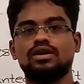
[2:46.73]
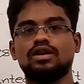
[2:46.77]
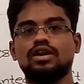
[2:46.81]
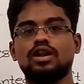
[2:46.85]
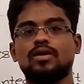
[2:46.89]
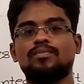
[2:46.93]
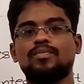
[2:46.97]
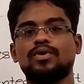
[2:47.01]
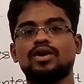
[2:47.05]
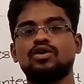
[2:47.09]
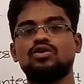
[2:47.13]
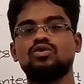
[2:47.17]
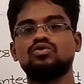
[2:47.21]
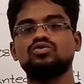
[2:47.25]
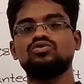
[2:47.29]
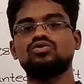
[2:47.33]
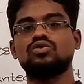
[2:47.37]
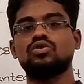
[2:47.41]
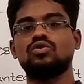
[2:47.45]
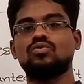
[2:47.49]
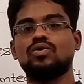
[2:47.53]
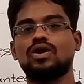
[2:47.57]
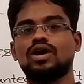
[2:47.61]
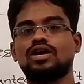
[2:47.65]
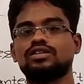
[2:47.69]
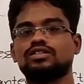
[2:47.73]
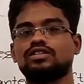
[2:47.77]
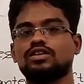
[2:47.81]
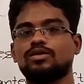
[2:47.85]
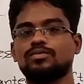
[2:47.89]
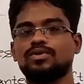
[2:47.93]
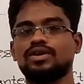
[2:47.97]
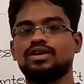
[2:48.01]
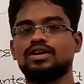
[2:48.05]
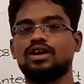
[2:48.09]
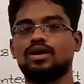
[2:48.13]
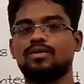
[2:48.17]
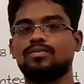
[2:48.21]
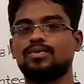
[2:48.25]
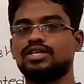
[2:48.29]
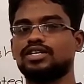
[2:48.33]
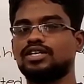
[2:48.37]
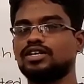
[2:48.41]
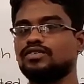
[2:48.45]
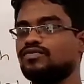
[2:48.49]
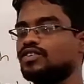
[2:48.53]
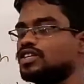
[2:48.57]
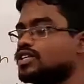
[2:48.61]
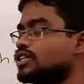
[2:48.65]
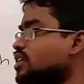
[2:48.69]
ఇలా ప్రొనౌన్స్లో వాడతామే
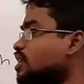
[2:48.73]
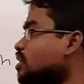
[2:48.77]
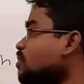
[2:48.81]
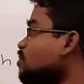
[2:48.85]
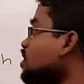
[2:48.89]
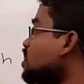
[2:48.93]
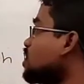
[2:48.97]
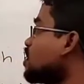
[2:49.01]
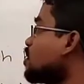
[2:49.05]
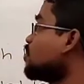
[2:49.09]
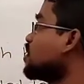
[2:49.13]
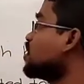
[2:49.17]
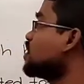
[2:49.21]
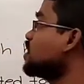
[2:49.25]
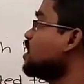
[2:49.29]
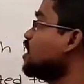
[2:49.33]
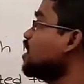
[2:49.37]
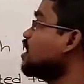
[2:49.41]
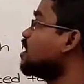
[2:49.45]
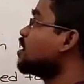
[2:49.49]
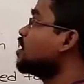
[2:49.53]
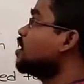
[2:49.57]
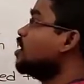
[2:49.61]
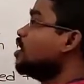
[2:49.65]
కాబట్టి వీటిని ఏమంటామంటే